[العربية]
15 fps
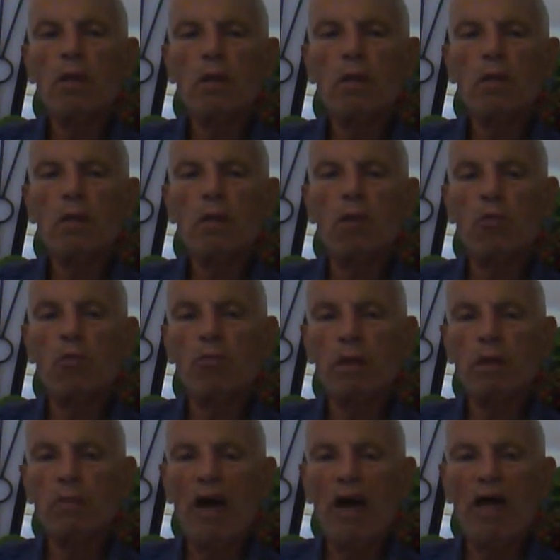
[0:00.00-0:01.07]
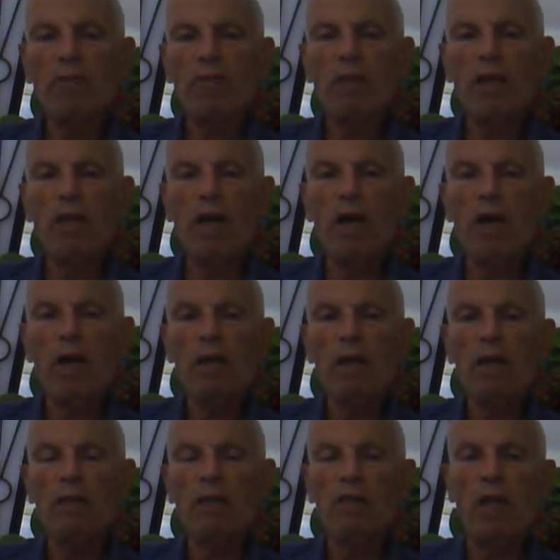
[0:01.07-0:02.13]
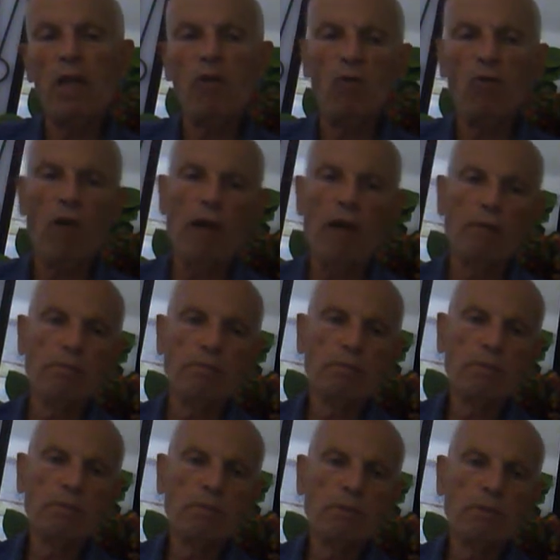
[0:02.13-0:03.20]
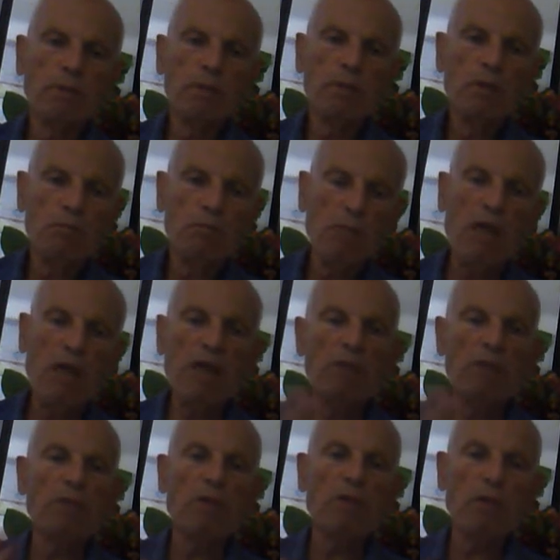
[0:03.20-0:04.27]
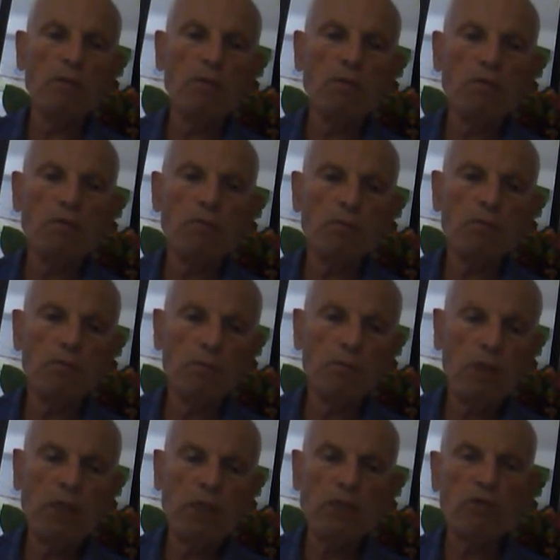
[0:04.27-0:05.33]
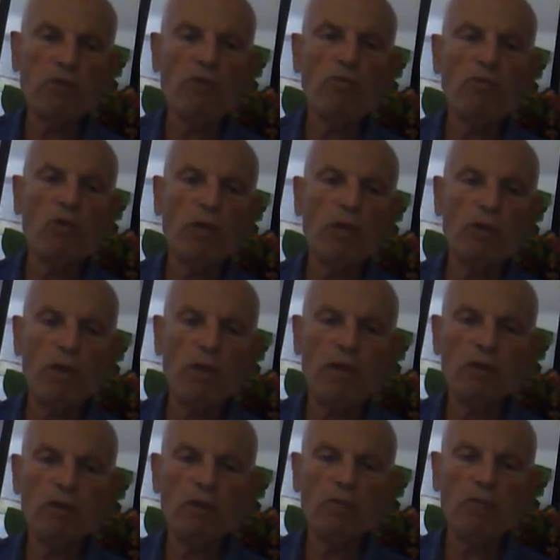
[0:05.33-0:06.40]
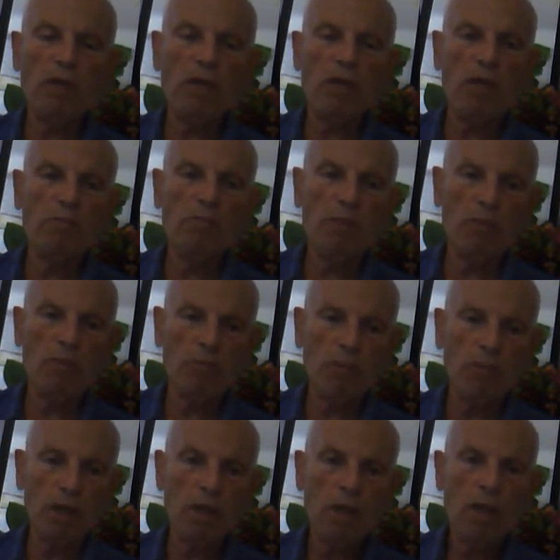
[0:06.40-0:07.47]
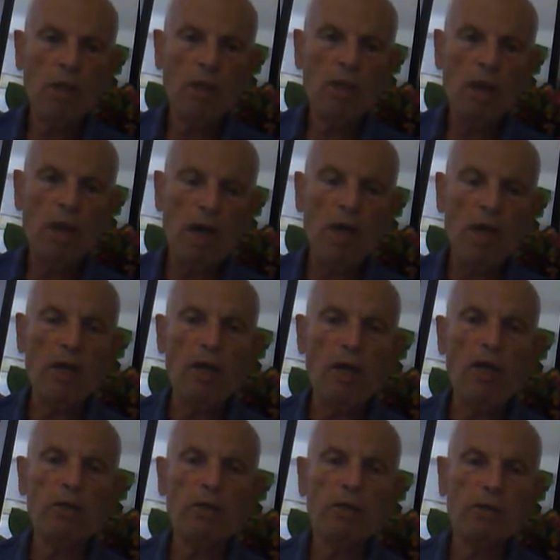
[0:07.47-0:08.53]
يختلون بمحارم الله ينتهكوها ماذا منهم يجلب المخدرات وماذا منهم من عاهرات